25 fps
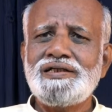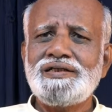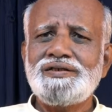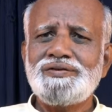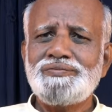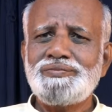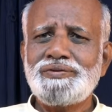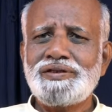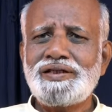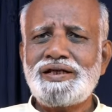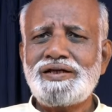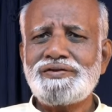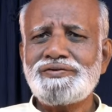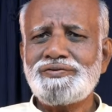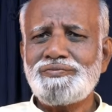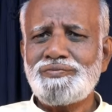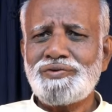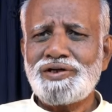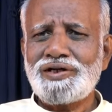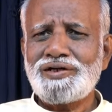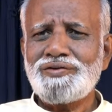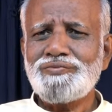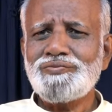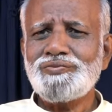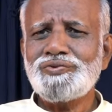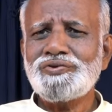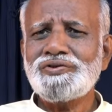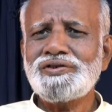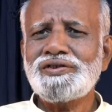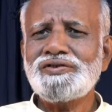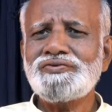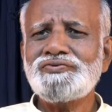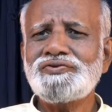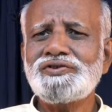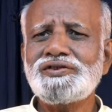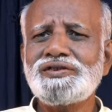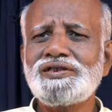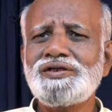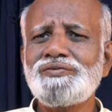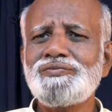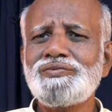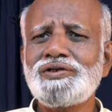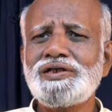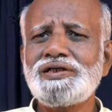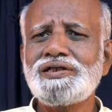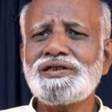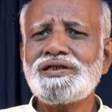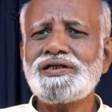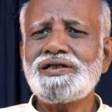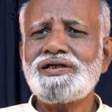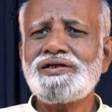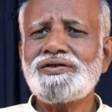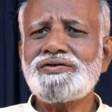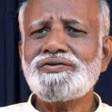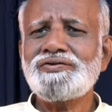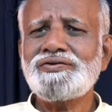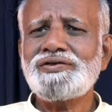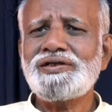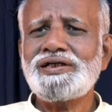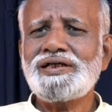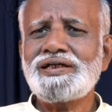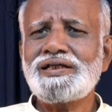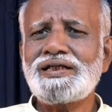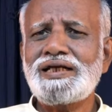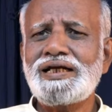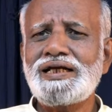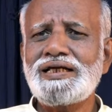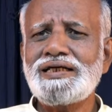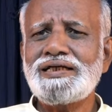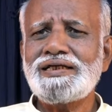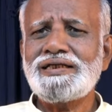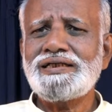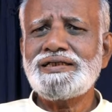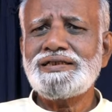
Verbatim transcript: இப்போ இதில் இந்த மனம் புத்தி சித்தம் அகங்காரங்கிறதுல